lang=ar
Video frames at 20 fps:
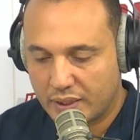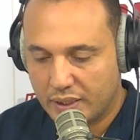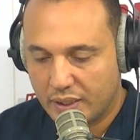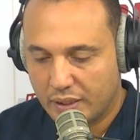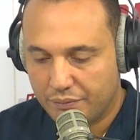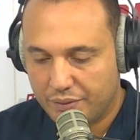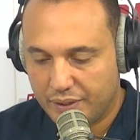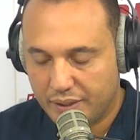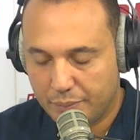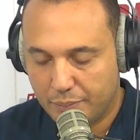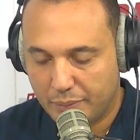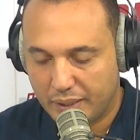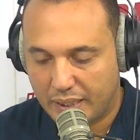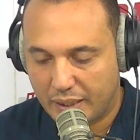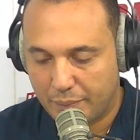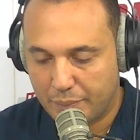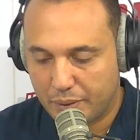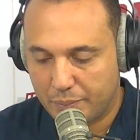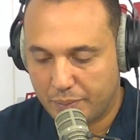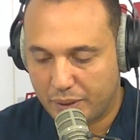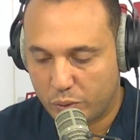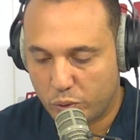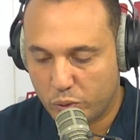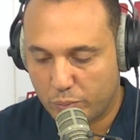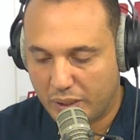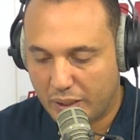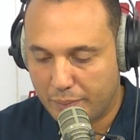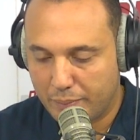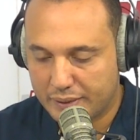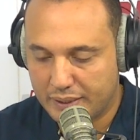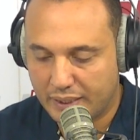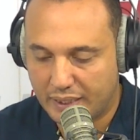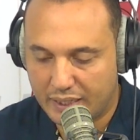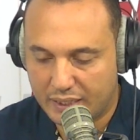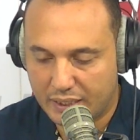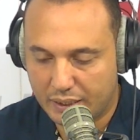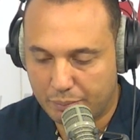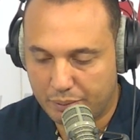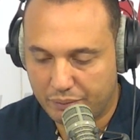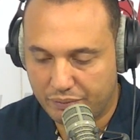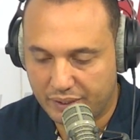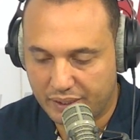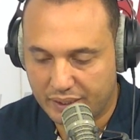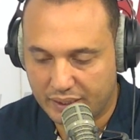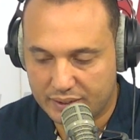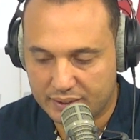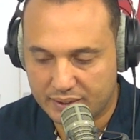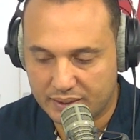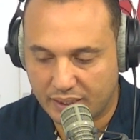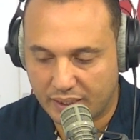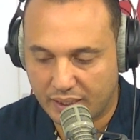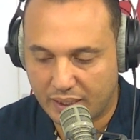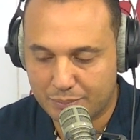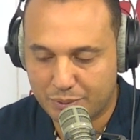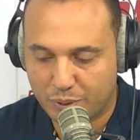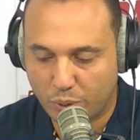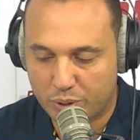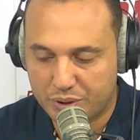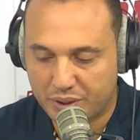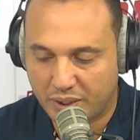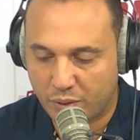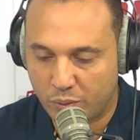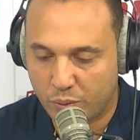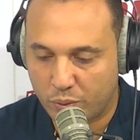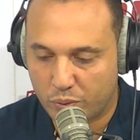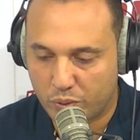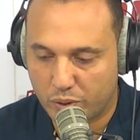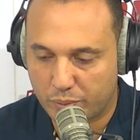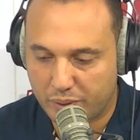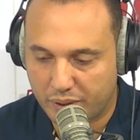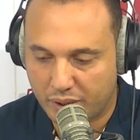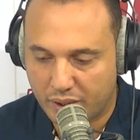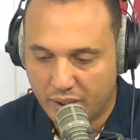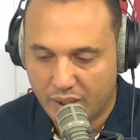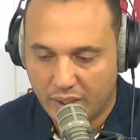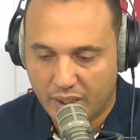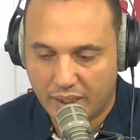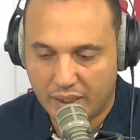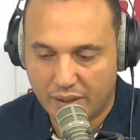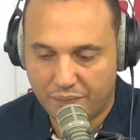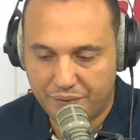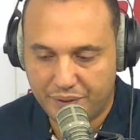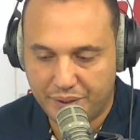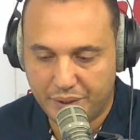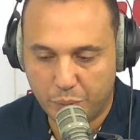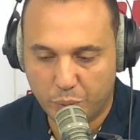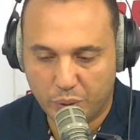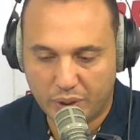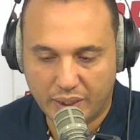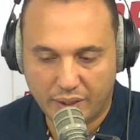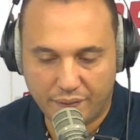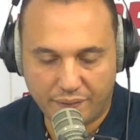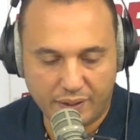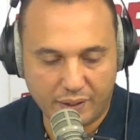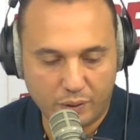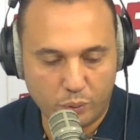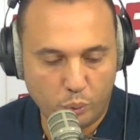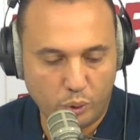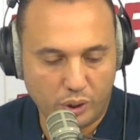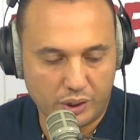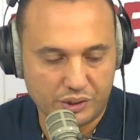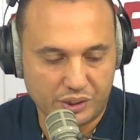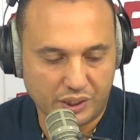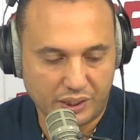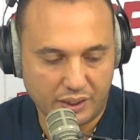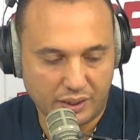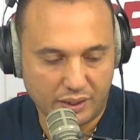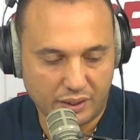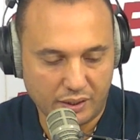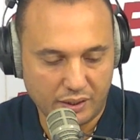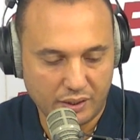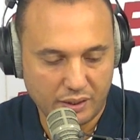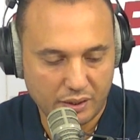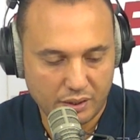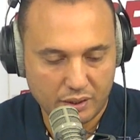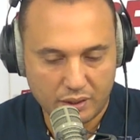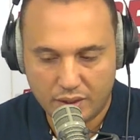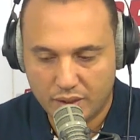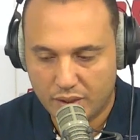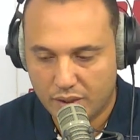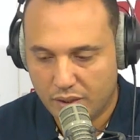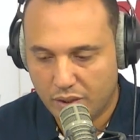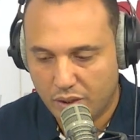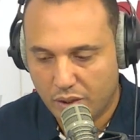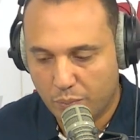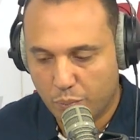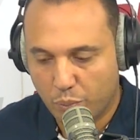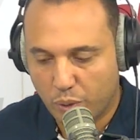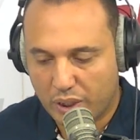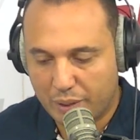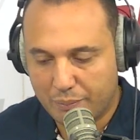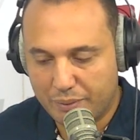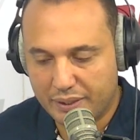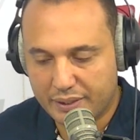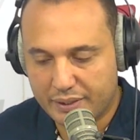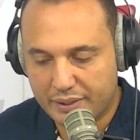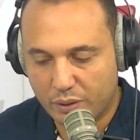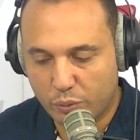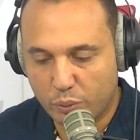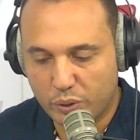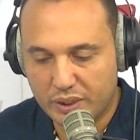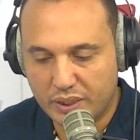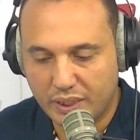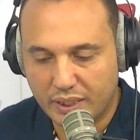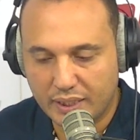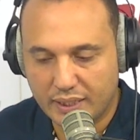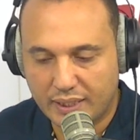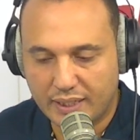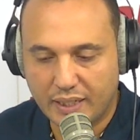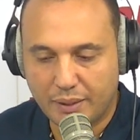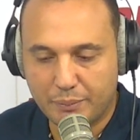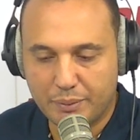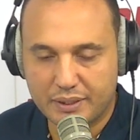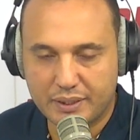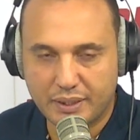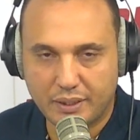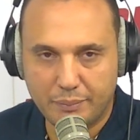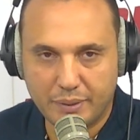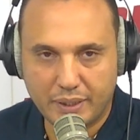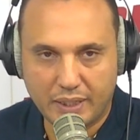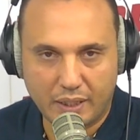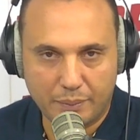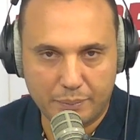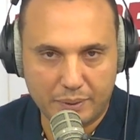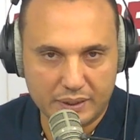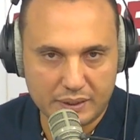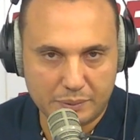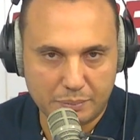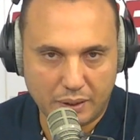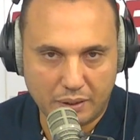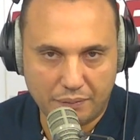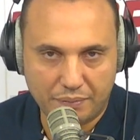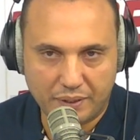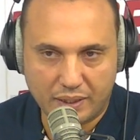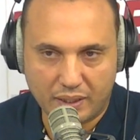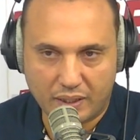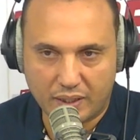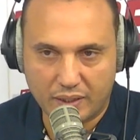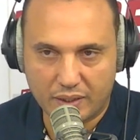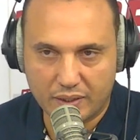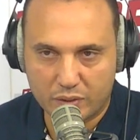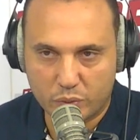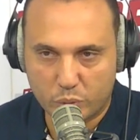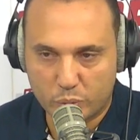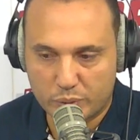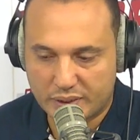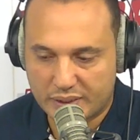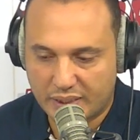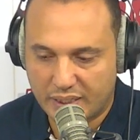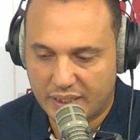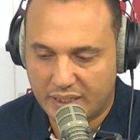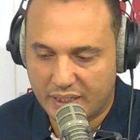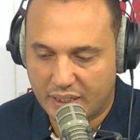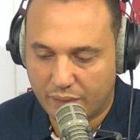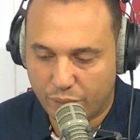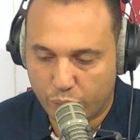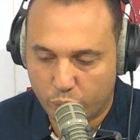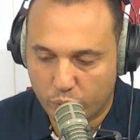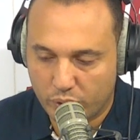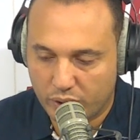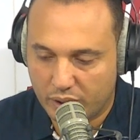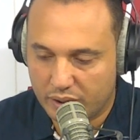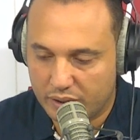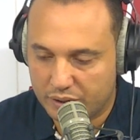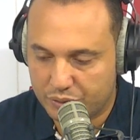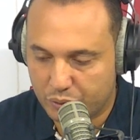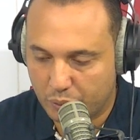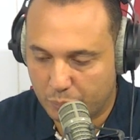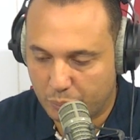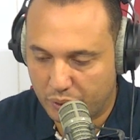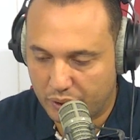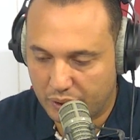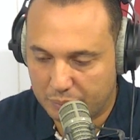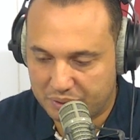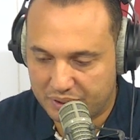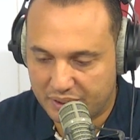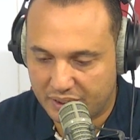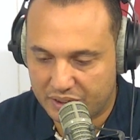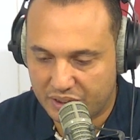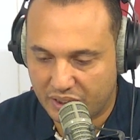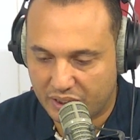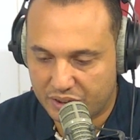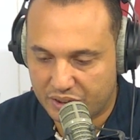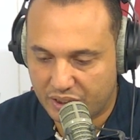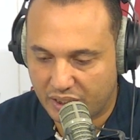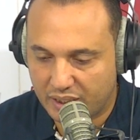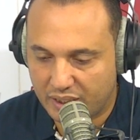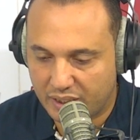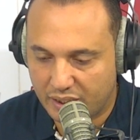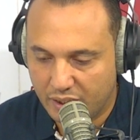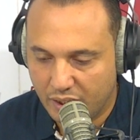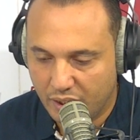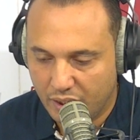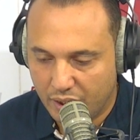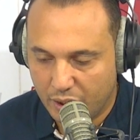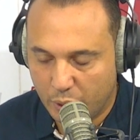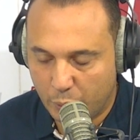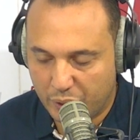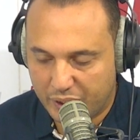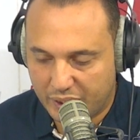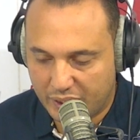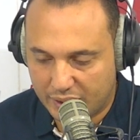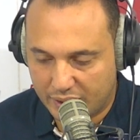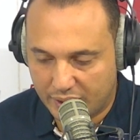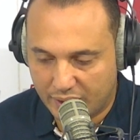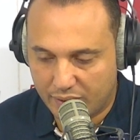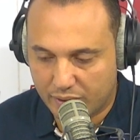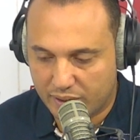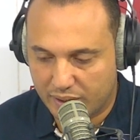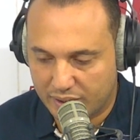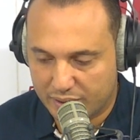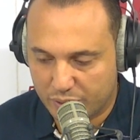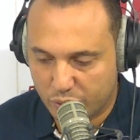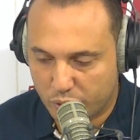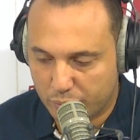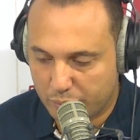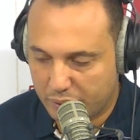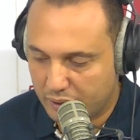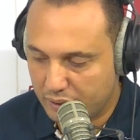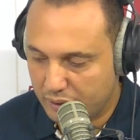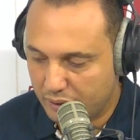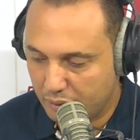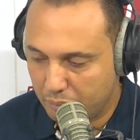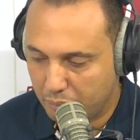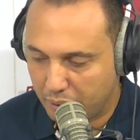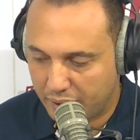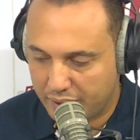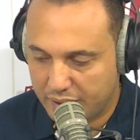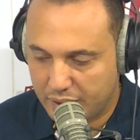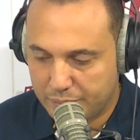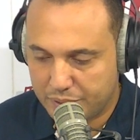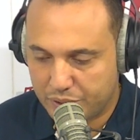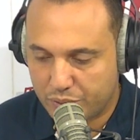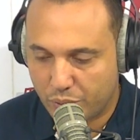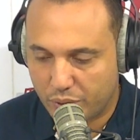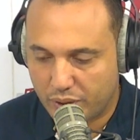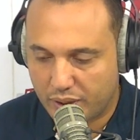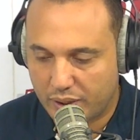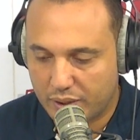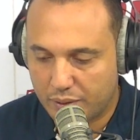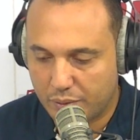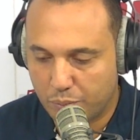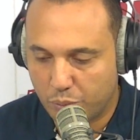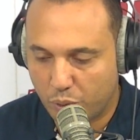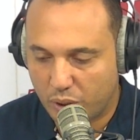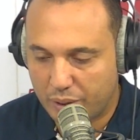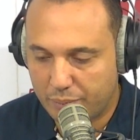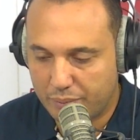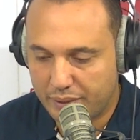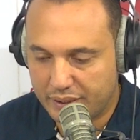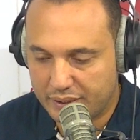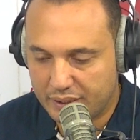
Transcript: في ملعب المرحوم حماد العقربي في رادس نهار 25 أكتوبر 2023 مقابلات ودية تلعبت البارح بالنسبة للفرق التونسية نعرفوا الشامبيونات باش ترجع إن شاء الله الويكاند هذا تعطيكم البرنامج دونك المقابلات